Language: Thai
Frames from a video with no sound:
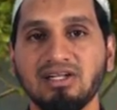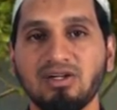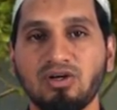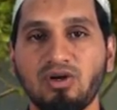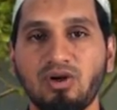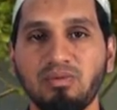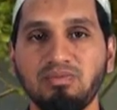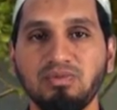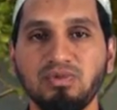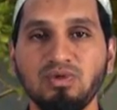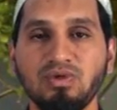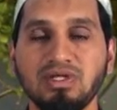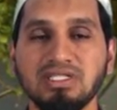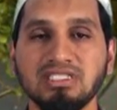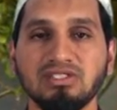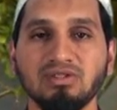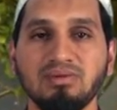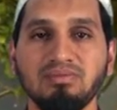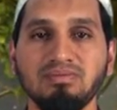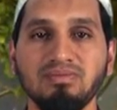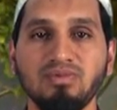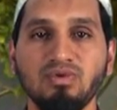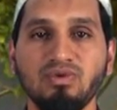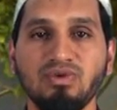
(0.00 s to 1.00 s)
ครบถ้วน
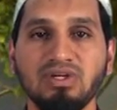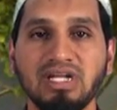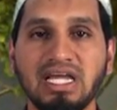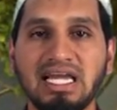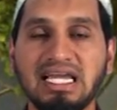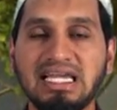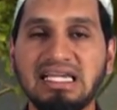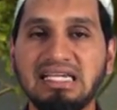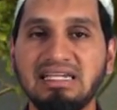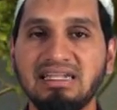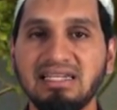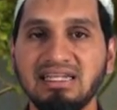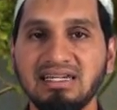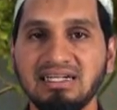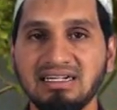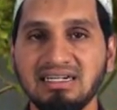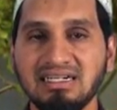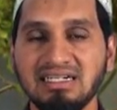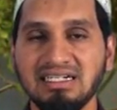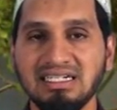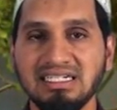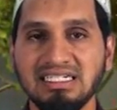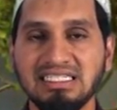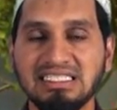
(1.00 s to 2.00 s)
สมบูรณ์ให้เล
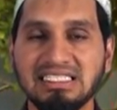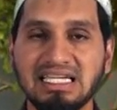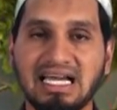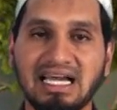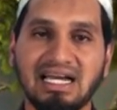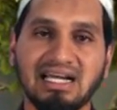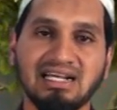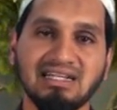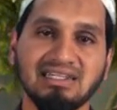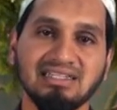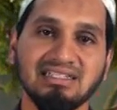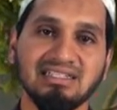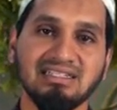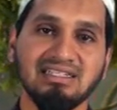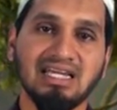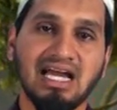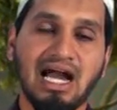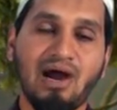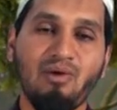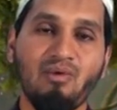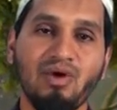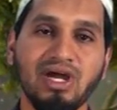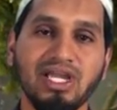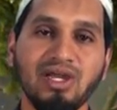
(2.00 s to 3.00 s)
ยจาก
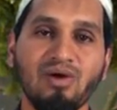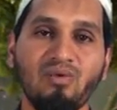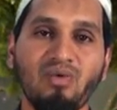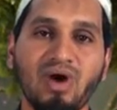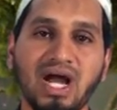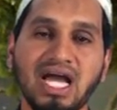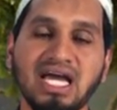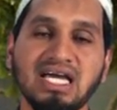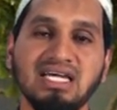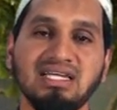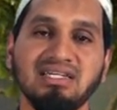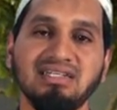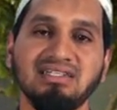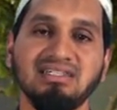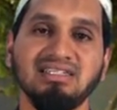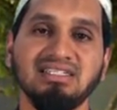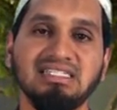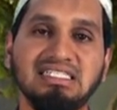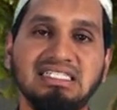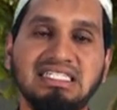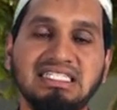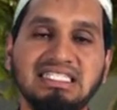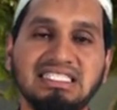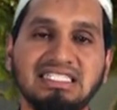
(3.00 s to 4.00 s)
อวัยวะ
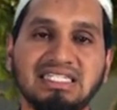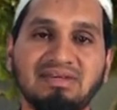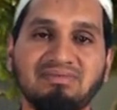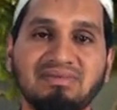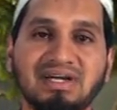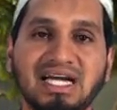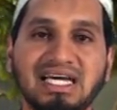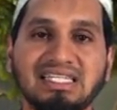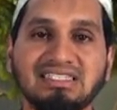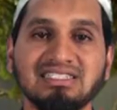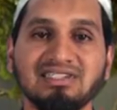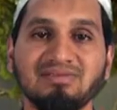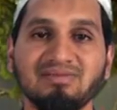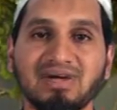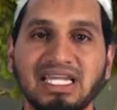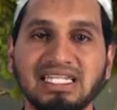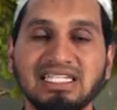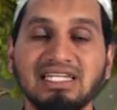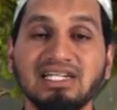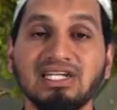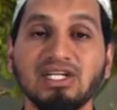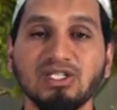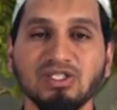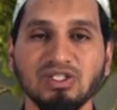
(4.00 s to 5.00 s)
ที่สำคัญสำคัญ
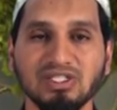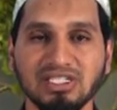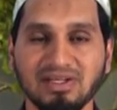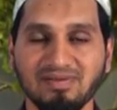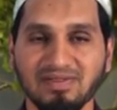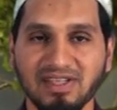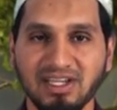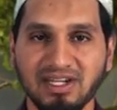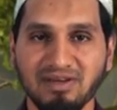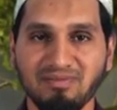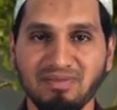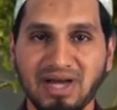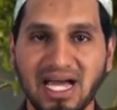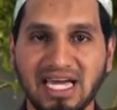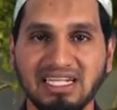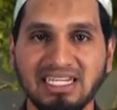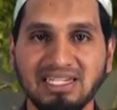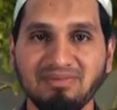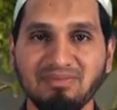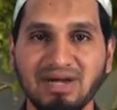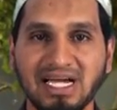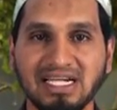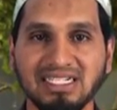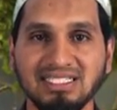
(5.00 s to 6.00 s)
ที่เราต้องทำนั้งละหมาด
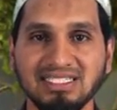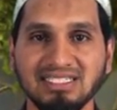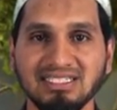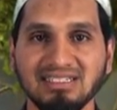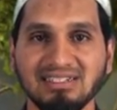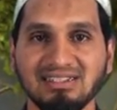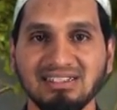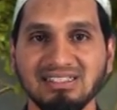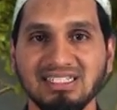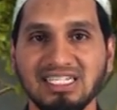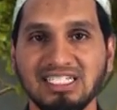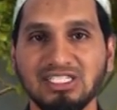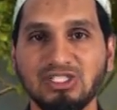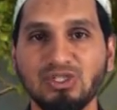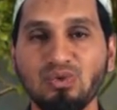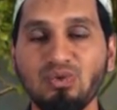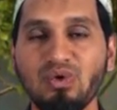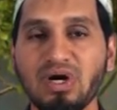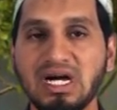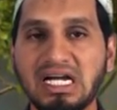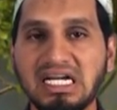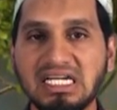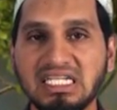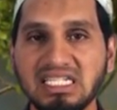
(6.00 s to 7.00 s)
ให้มากที่สุดใน
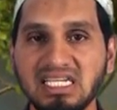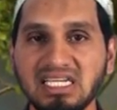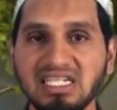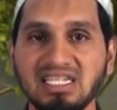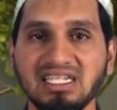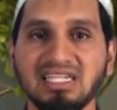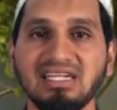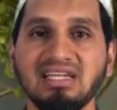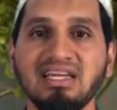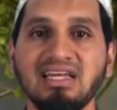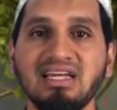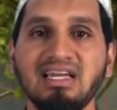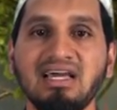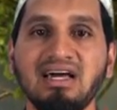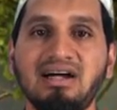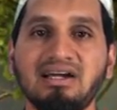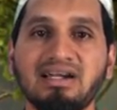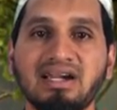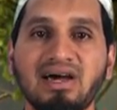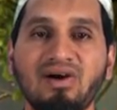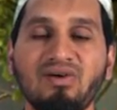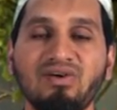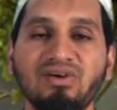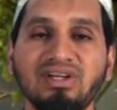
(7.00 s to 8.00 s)
ช่วงที่
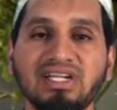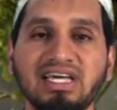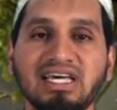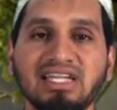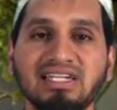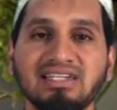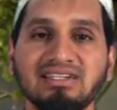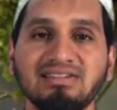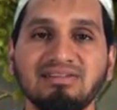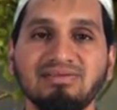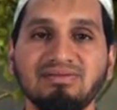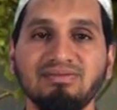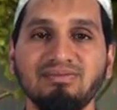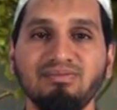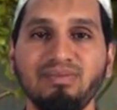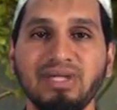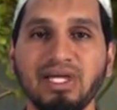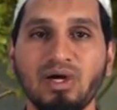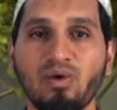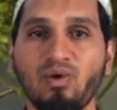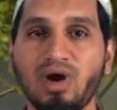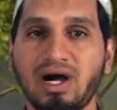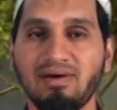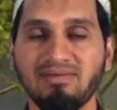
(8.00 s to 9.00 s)
เรานั้น
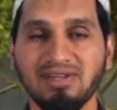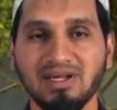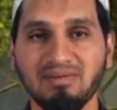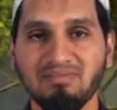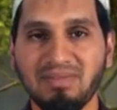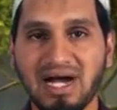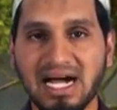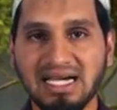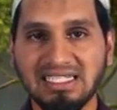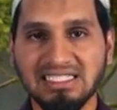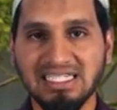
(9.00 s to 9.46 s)
มีความลำบาก